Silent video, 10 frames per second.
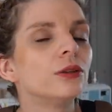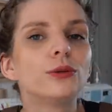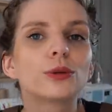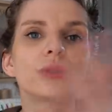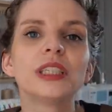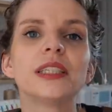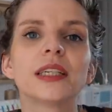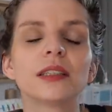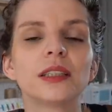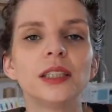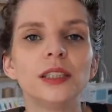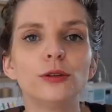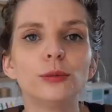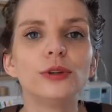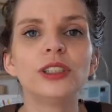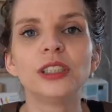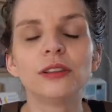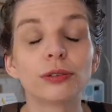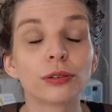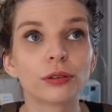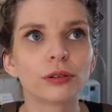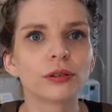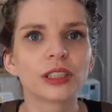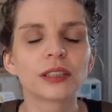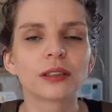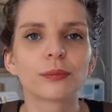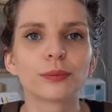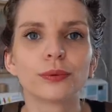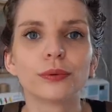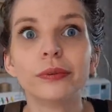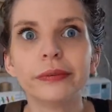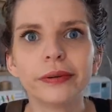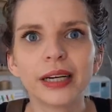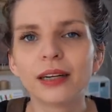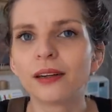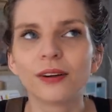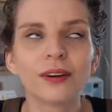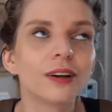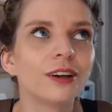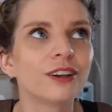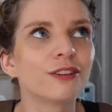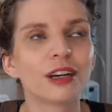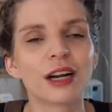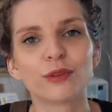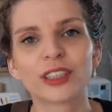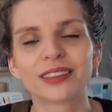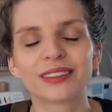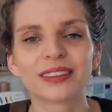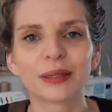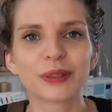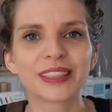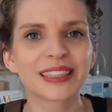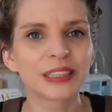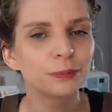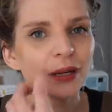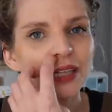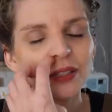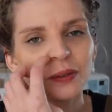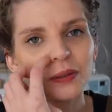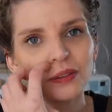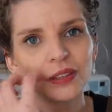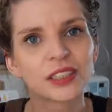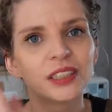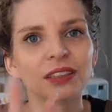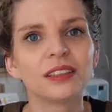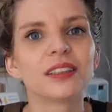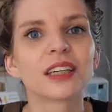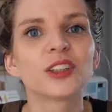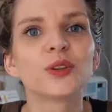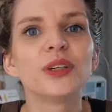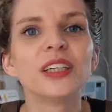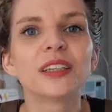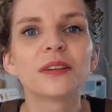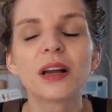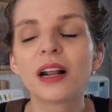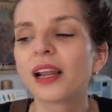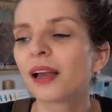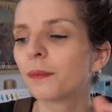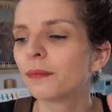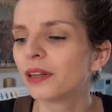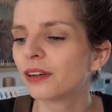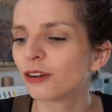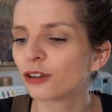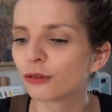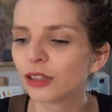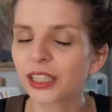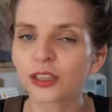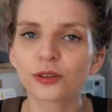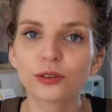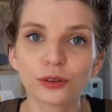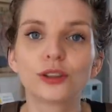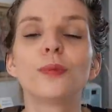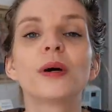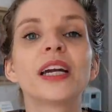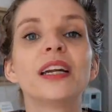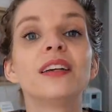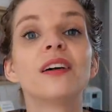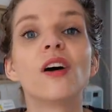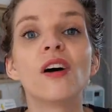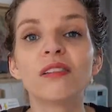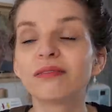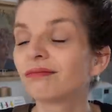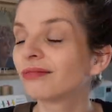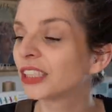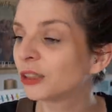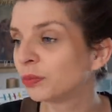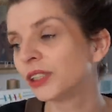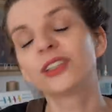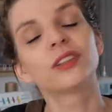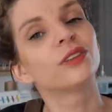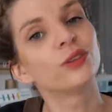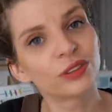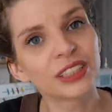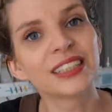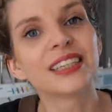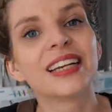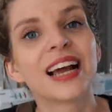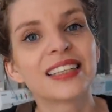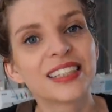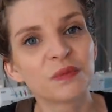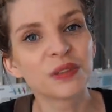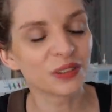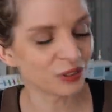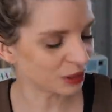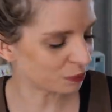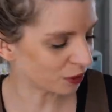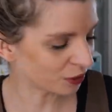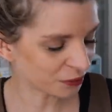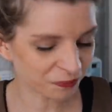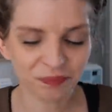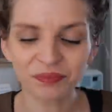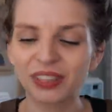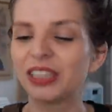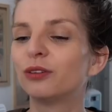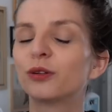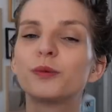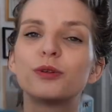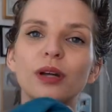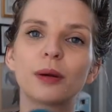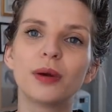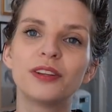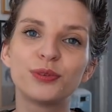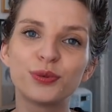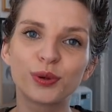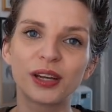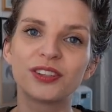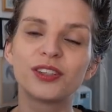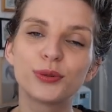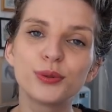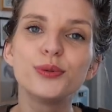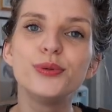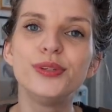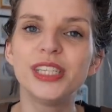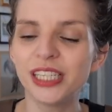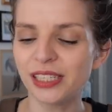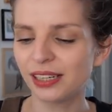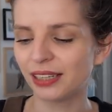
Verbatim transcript: de, trucs qui scintillent, de motifs euh, un peu Noël. Voilà, moi ça, ça m'intéresse pas, il y en a des, très jolis, hein. mais je voulais quelque chose de sobre et élégant, typique de ces années-là, typique de l'époque. Et donc je me suis rabattue sur un tissu uni